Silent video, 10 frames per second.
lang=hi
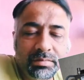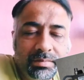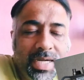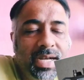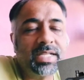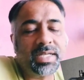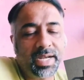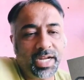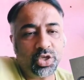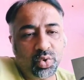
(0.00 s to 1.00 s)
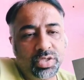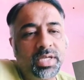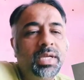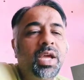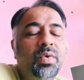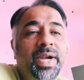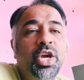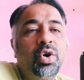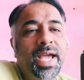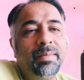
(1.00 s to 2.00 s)
मेंटेनेंस करने के टूल्स
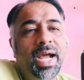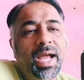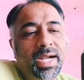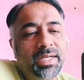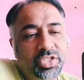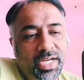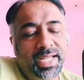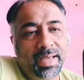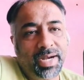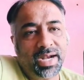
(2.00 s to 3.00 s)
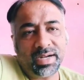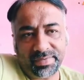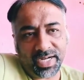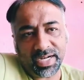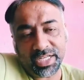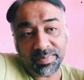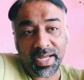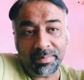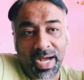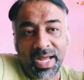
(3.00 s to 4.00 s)
वीडियो कैमरा एंड स्टिल कैमरा डेफिनेटली
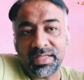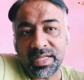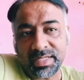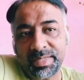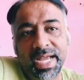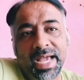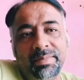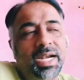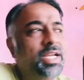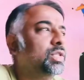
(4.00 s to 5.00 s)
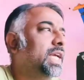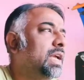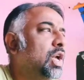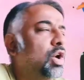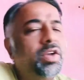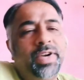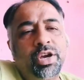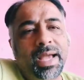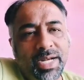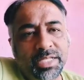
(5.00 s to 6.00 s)
इसमें बाहर अंदर सब जगह कैमरा लगे होते हैं और
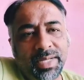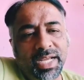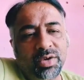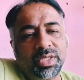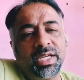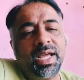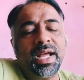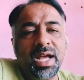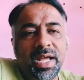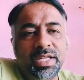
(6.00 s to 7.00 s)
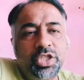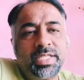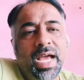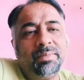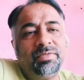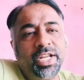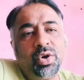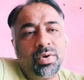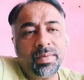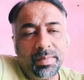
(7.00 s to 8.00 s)
वीडियो कैमराज भी लगे होते हैं जिससे आप
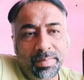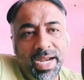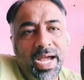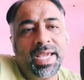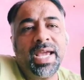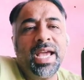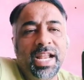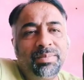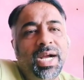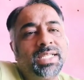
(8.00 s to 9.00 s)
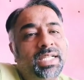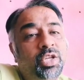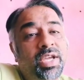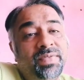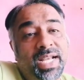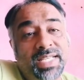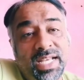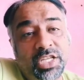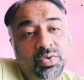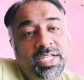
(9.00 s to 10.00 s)
वीडियो बना के हेल्प मंगा सकते हो या फिर
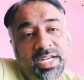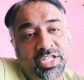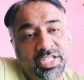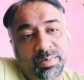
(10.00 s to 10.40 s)
एग्जैक्ट सिचुएशन किसी